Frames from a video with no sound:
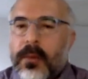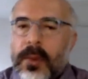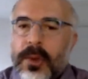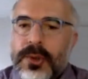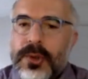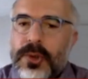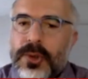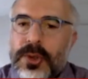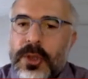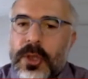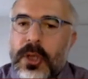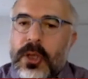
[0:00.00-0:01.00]

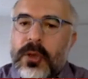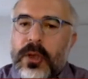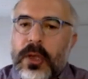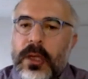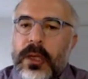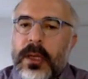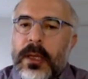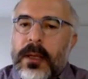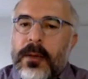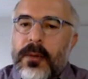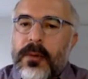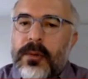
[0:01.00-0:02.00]
Biliyorsunuz e,
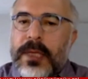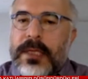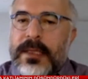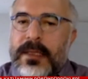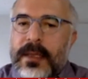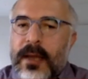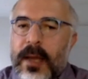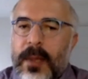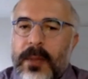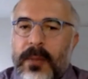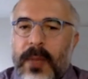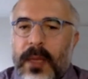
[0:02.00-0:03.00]
ülkesini
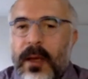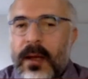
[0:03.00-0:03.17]
kaybetmek,